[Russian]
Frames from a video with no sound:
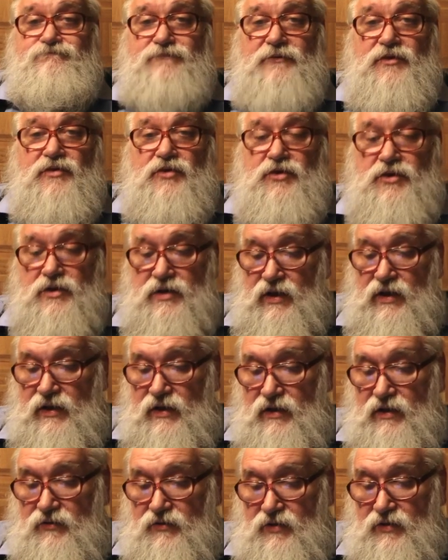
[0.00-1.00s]
Вот
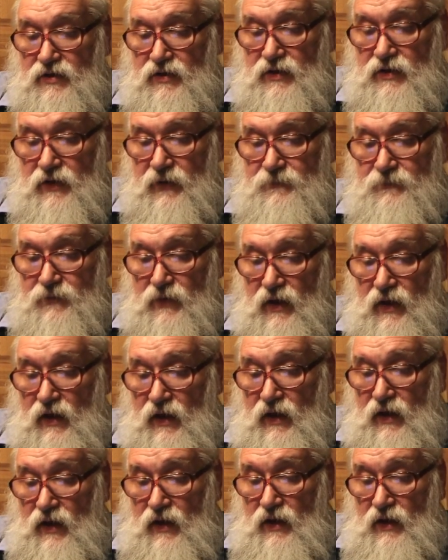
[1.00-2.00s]
такие вот дела.
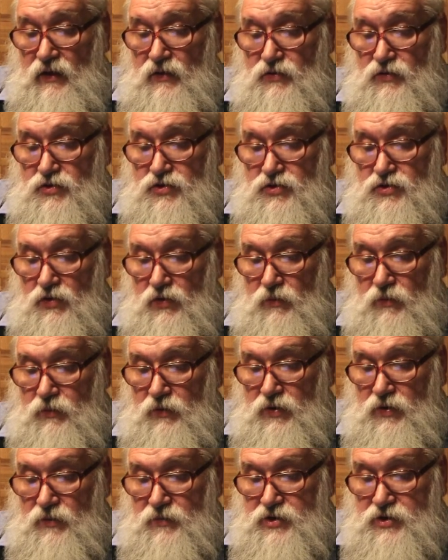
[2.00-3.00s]
Ну что,
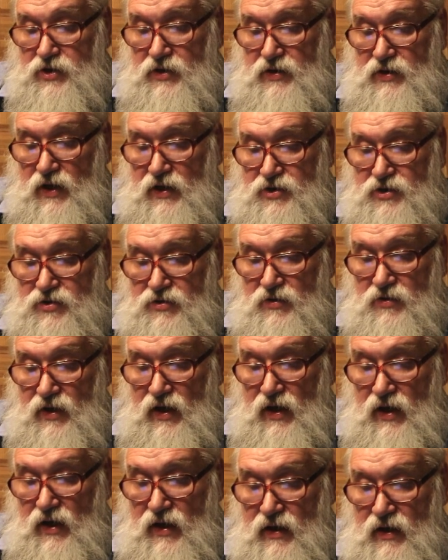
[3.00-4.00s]
будем считать, что
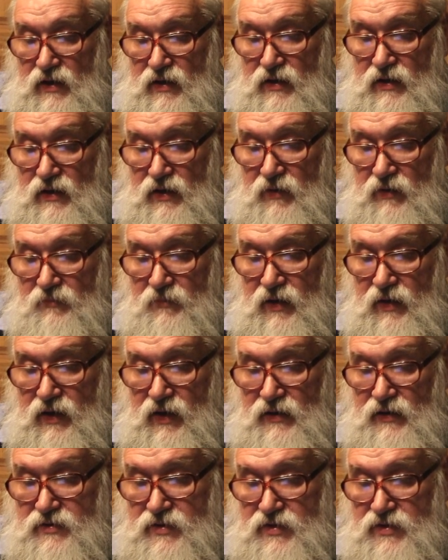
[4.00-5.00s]
я
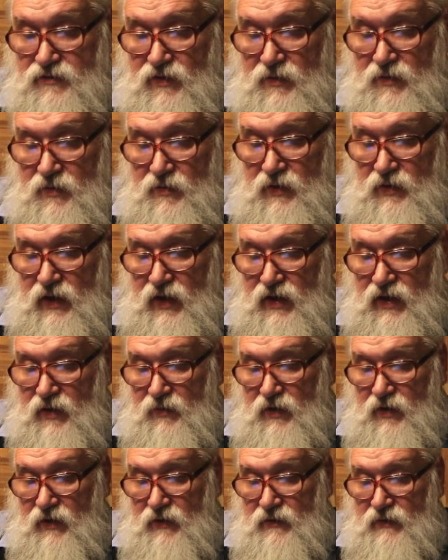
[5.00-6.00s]
обменялся с вами
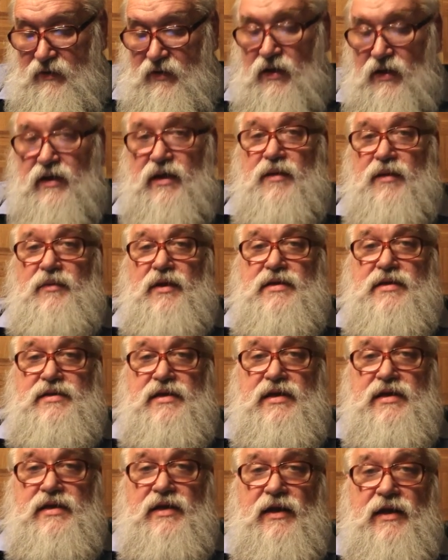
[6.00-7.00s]
мнениями, дорогие мои
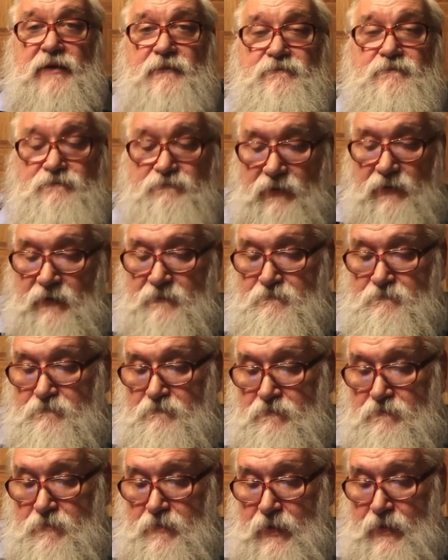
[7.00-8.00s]
зрители. Да?
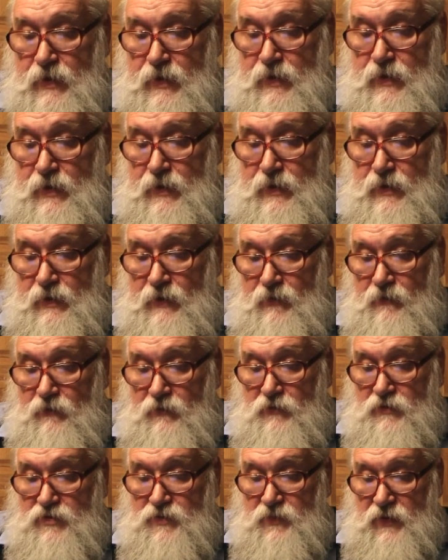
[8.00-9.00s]

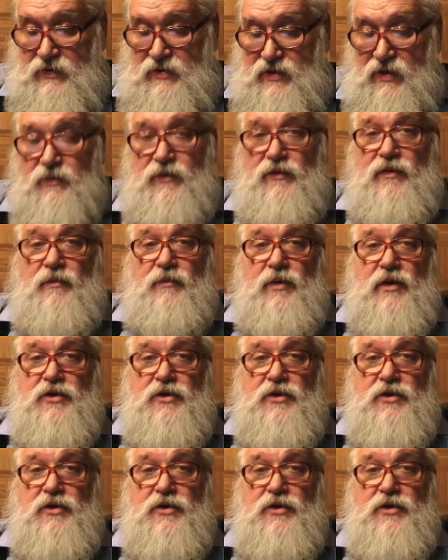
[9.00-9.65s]
Вот, спасибо вам